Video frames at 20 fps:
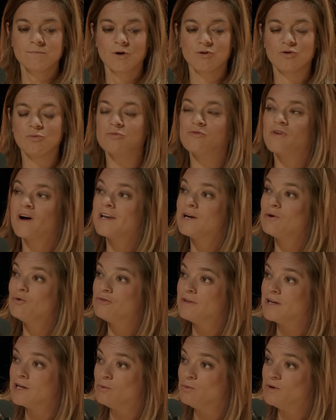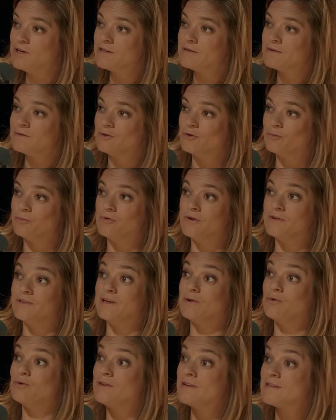de pouvoir l'écouter lui,
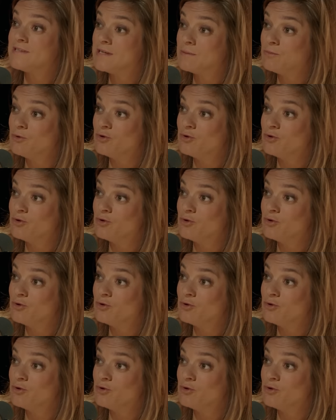d'écouter ses